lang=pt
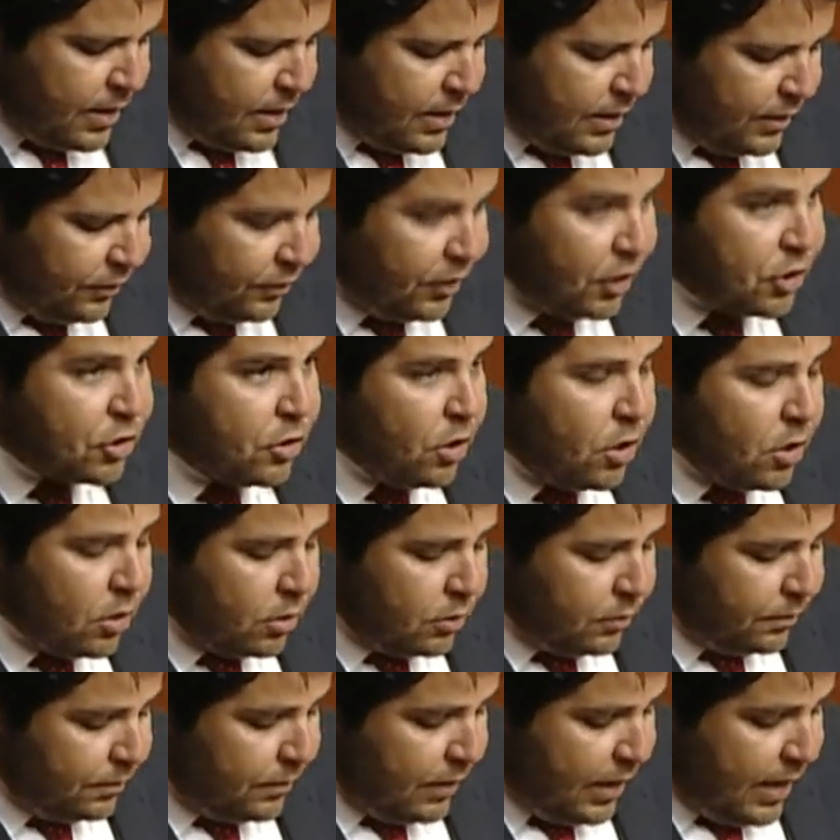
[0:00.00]
Desde
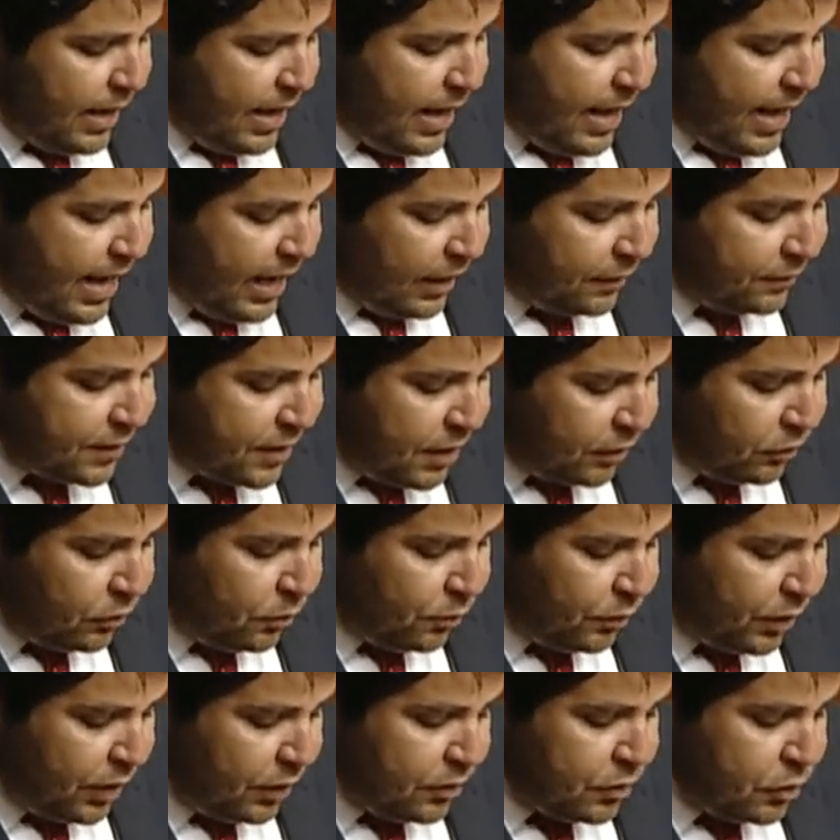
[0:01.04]
logo, a revisão do
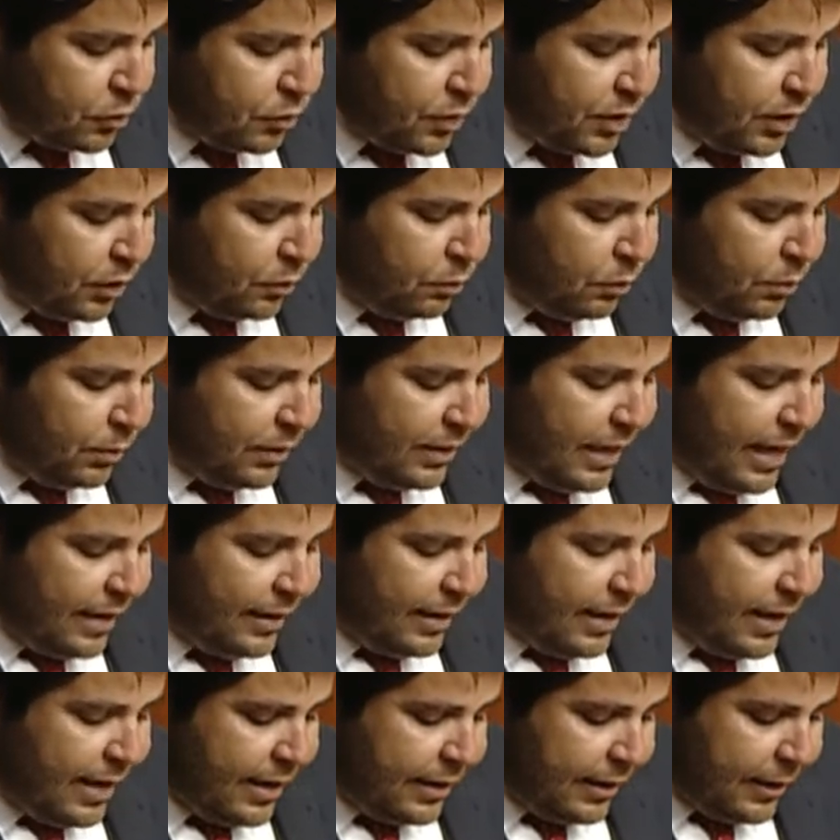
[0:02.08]
modelo de subsídio de mobilidade
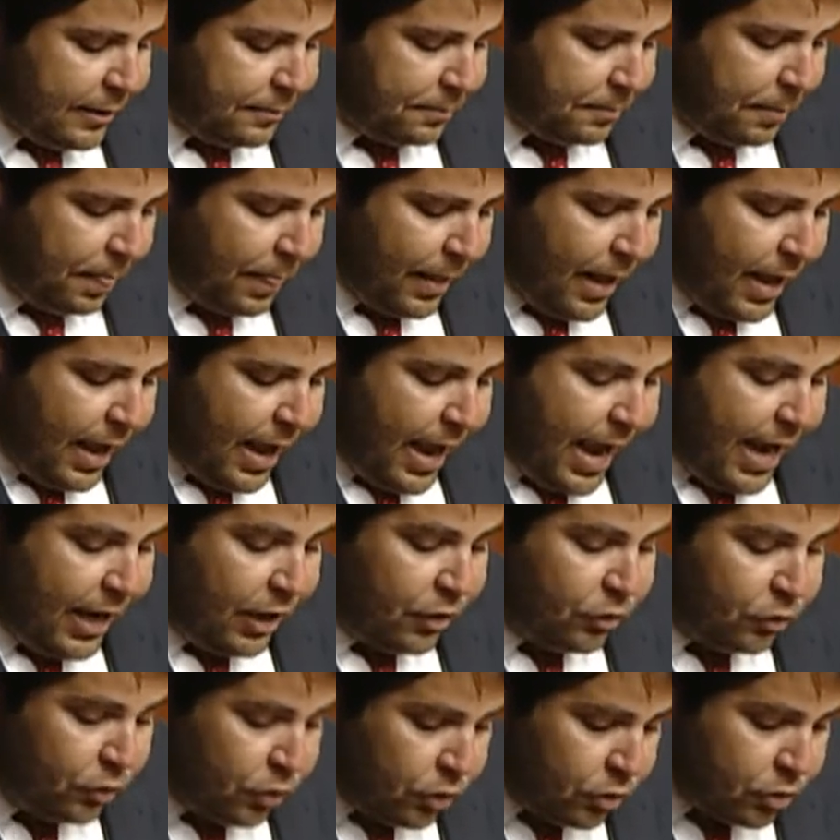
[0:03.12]
aérea em
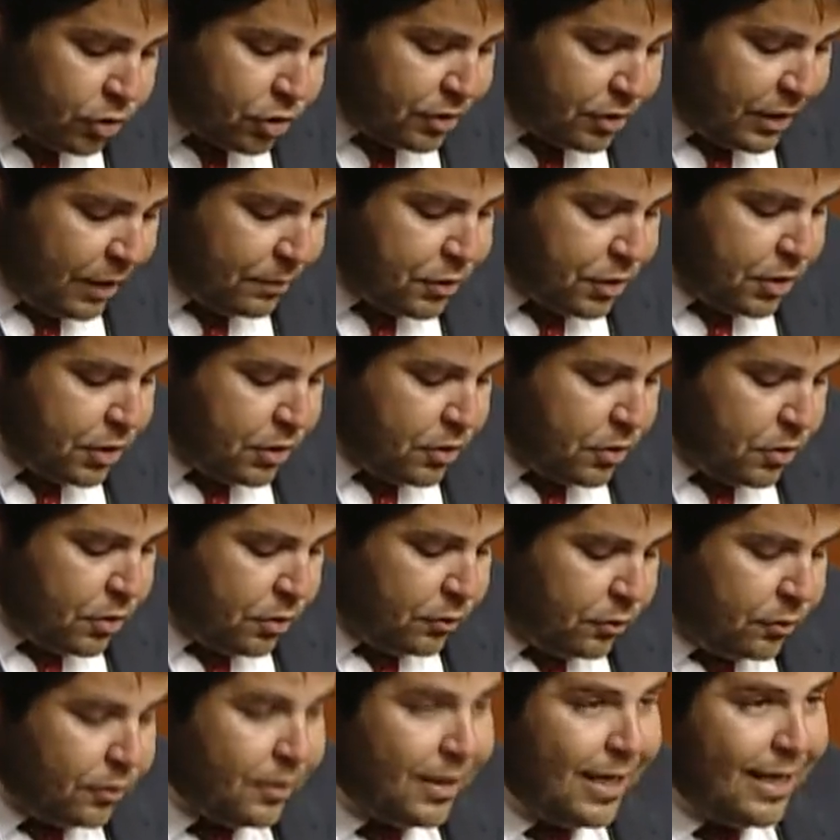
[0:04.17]
que todos estamos de
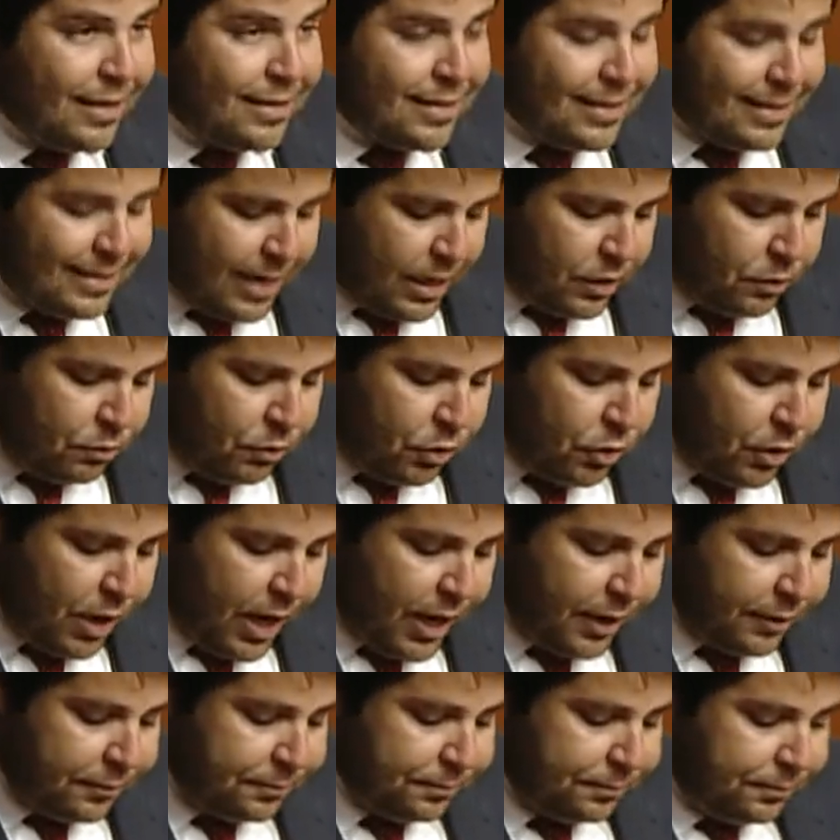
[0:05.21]
acordo que é necessário
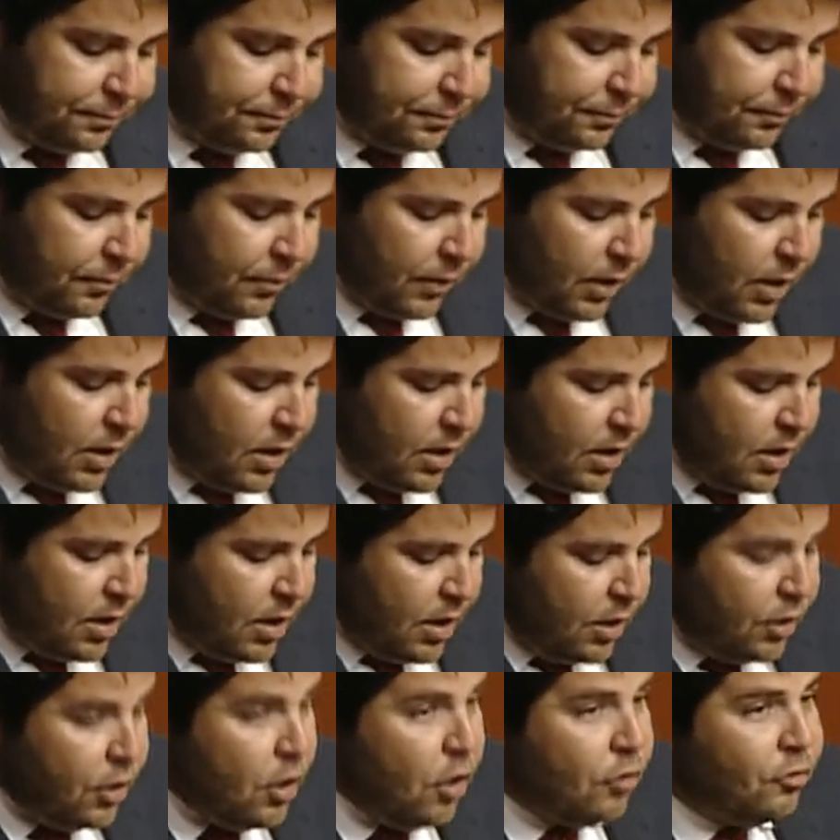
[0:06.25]
melhorar.
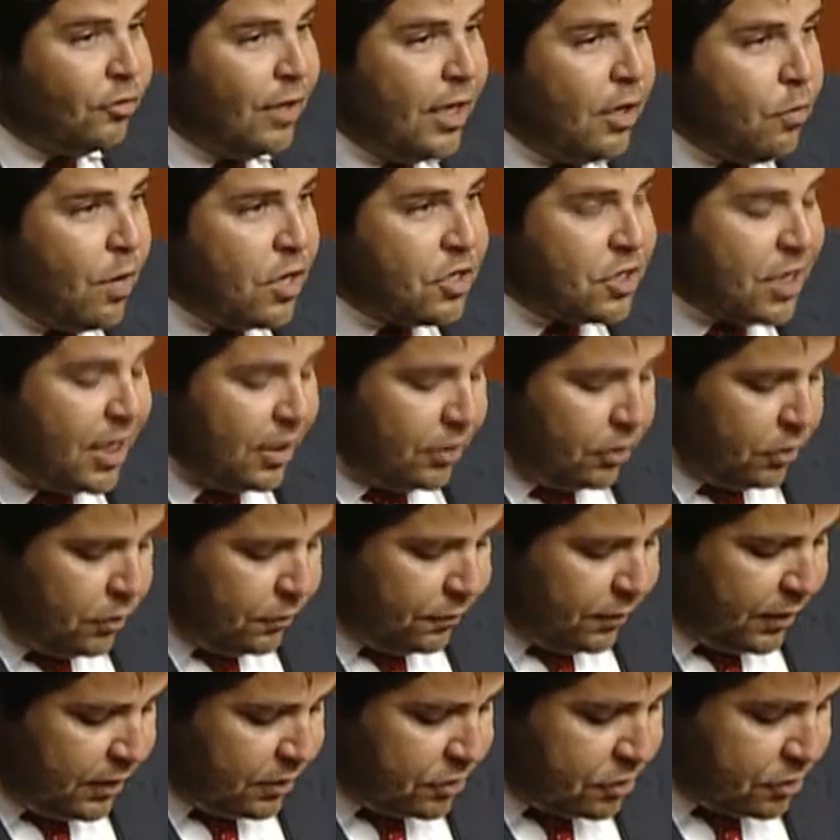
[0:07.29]
Não tenho quaisquer
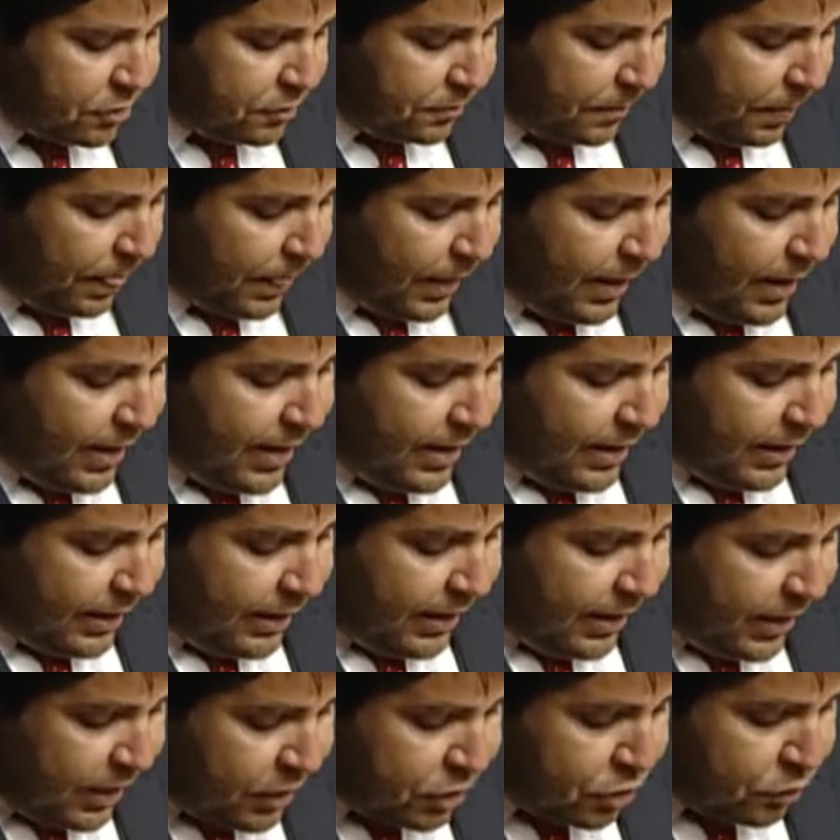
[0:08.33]
dúvidas
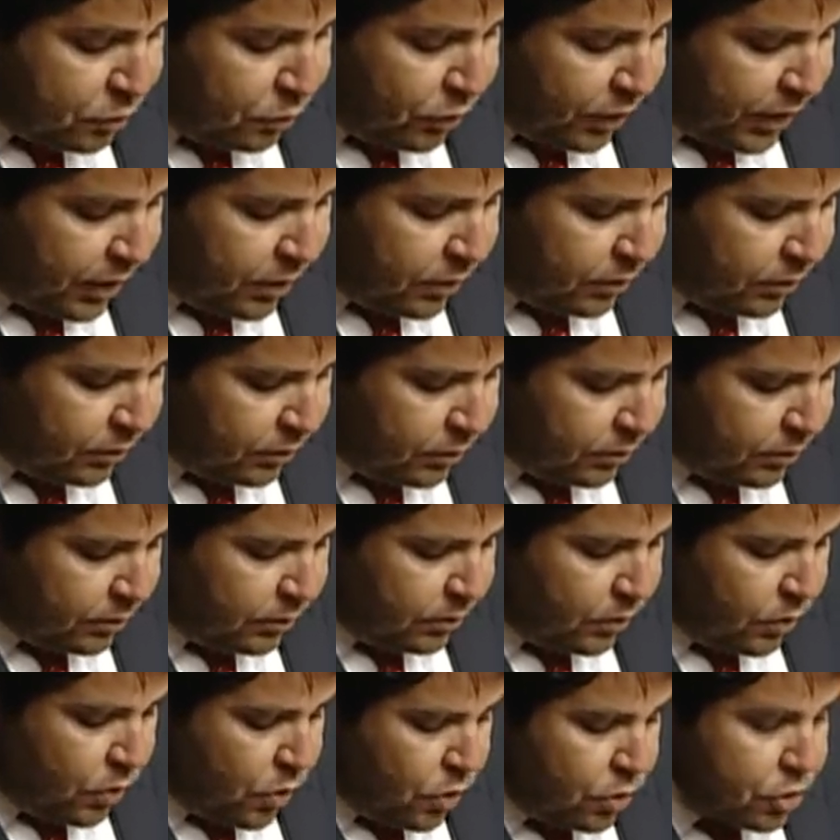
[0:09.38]
que este modelo,
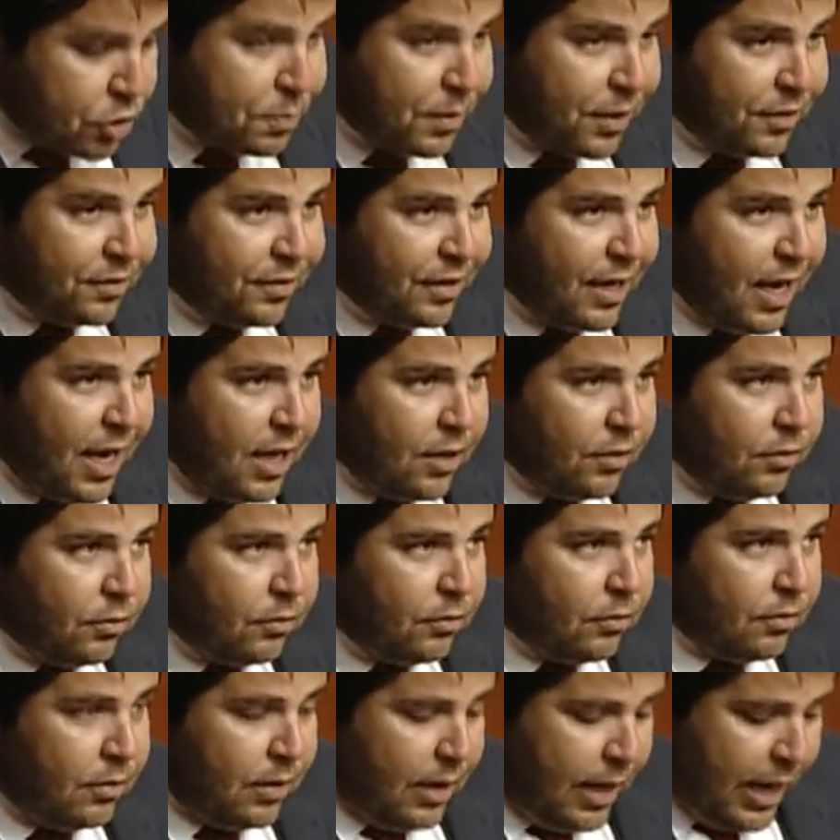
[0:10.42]
hoje praticado,
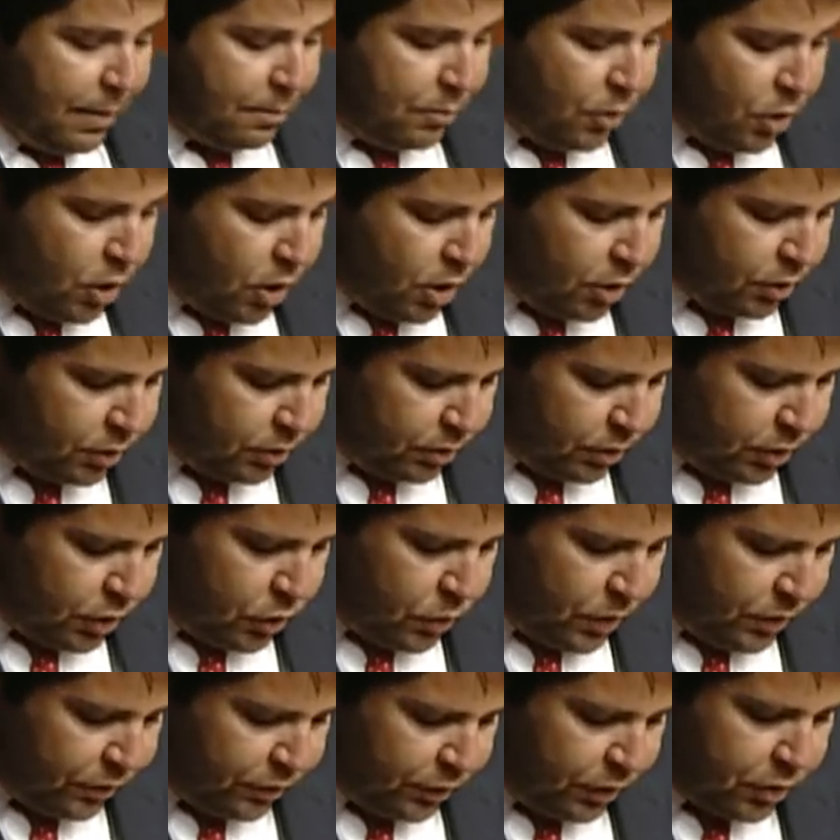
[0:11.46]
é melhor que
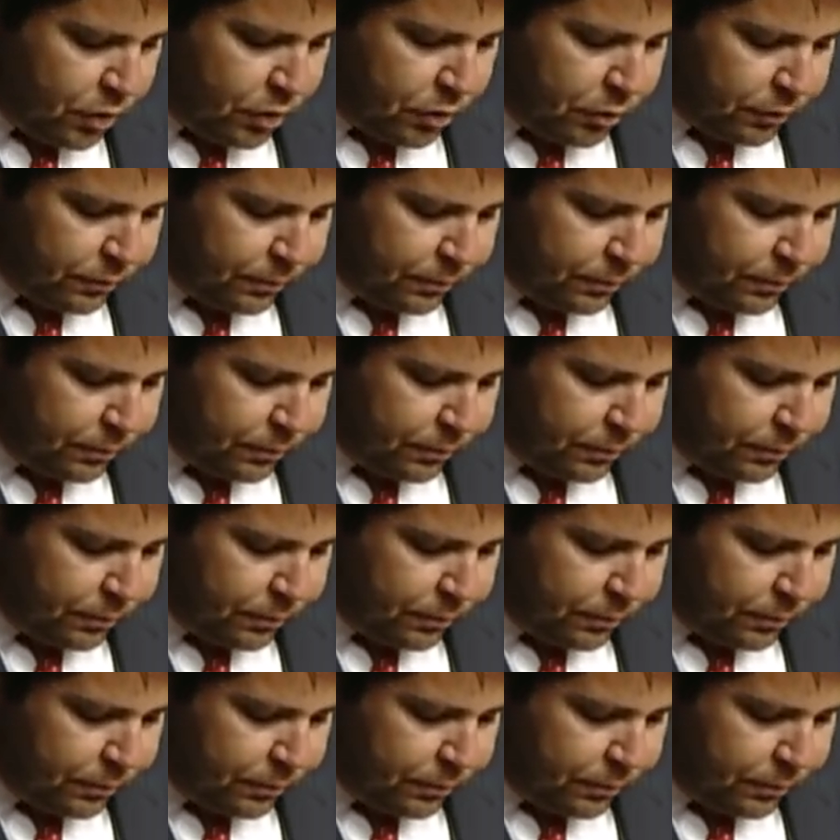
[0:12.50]
o anterior.